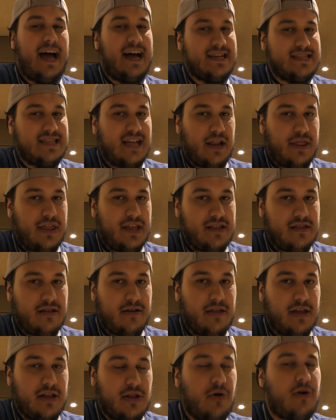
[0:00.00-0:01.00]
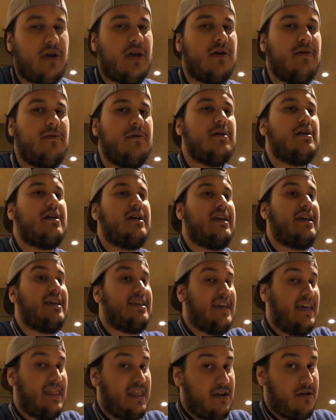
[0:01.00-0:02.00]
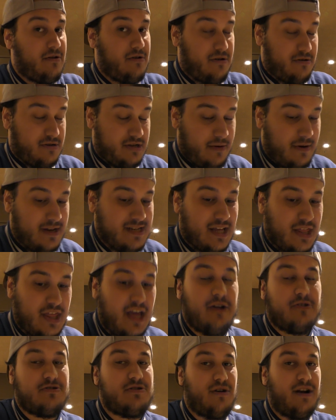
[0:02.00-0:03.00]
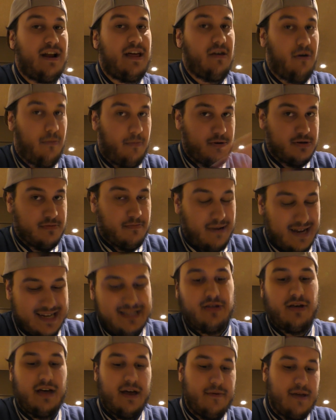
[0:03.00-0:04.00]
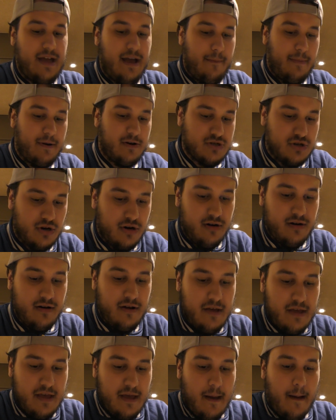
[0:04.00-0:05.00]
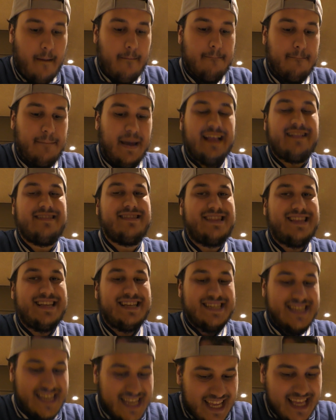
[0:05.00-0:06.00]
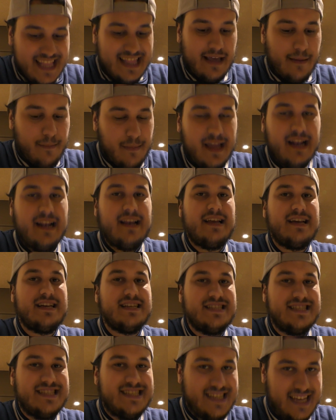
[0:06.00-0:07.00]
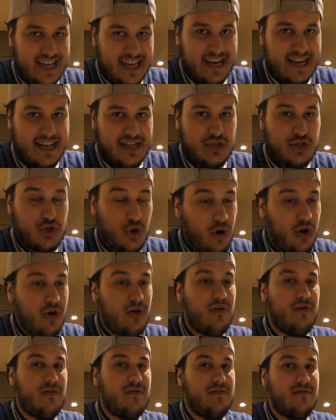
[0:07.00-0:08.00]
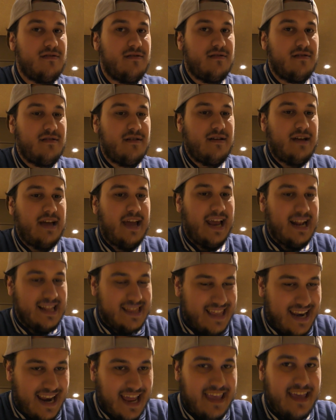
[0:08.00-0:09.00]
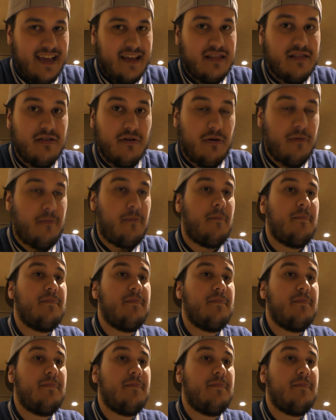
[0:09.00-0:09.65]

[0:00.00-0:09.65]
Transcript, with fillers: hasta el centro de Tokio, y ya digo yo, si vais hacia el otro lado, pues más todavía, pero son 27.000 yenes solo el trayecto.